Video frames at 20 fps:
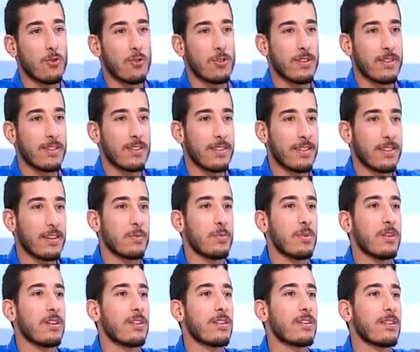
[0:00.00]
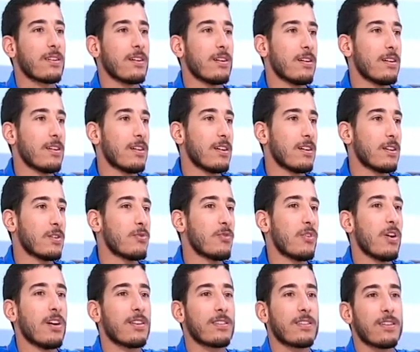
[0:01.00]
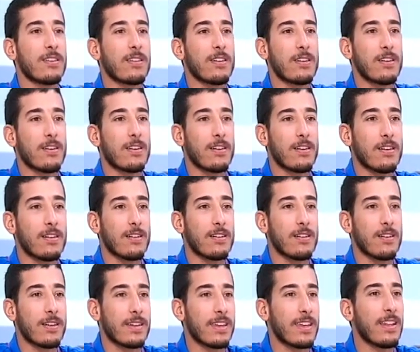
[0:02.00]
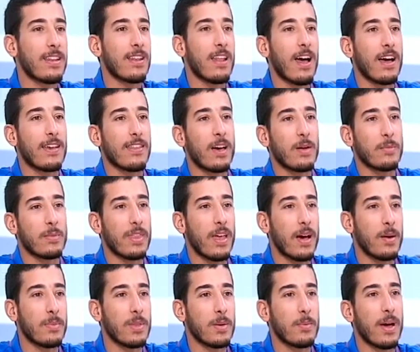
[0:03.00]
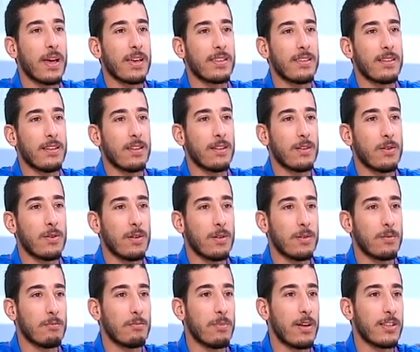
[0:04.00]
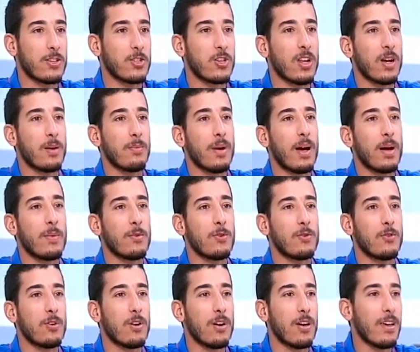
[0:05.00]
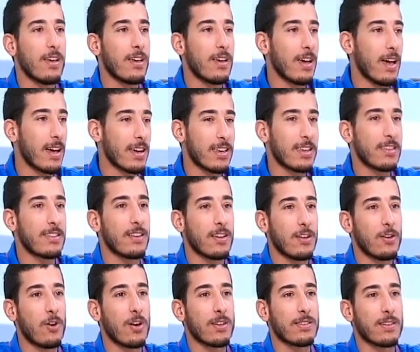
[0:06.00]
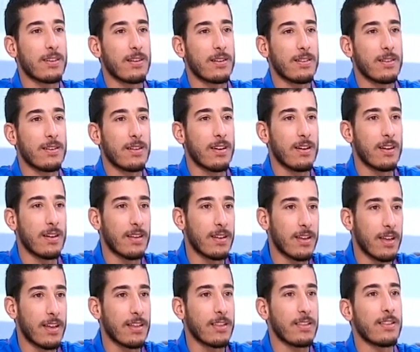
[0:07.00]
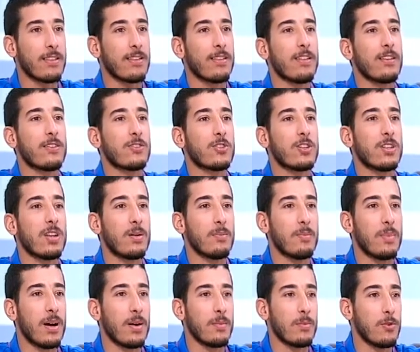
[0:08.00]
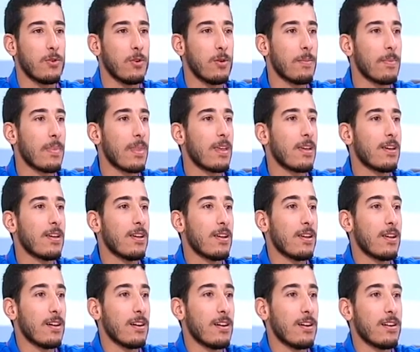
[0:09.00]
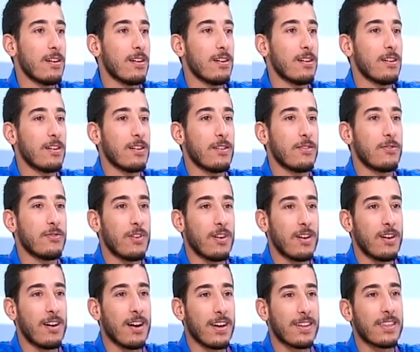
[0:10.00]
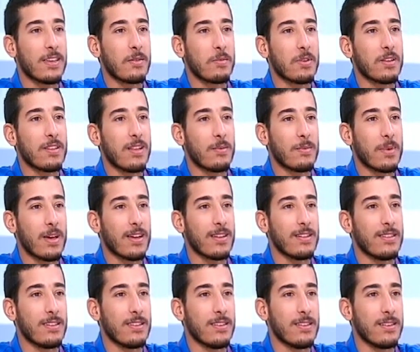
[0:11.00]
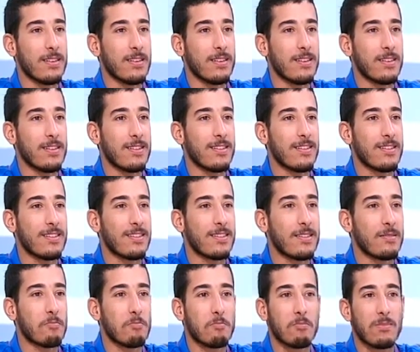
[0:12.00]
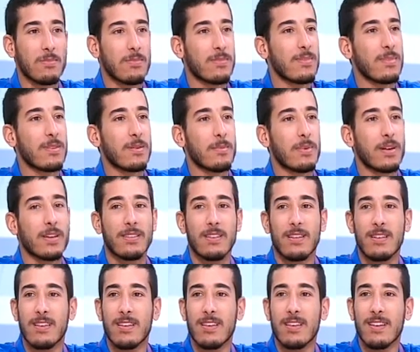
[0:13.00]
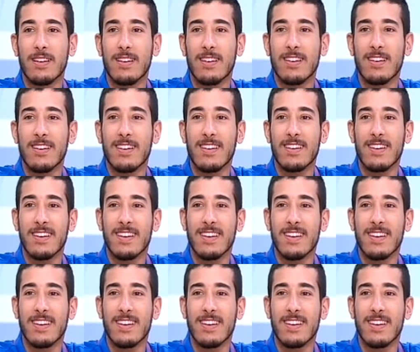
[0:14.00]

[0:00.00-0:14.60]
دور كثير كبير آه رفقاتي آه كل حدا عم يدعمني بهيدي الشيء هالشيء اللي عم بعمله اكيد له اثر لهالشيء اللي عم بعمله نعم. آه فهيدا يمكن عم بخليني نعم قديش عندك قديش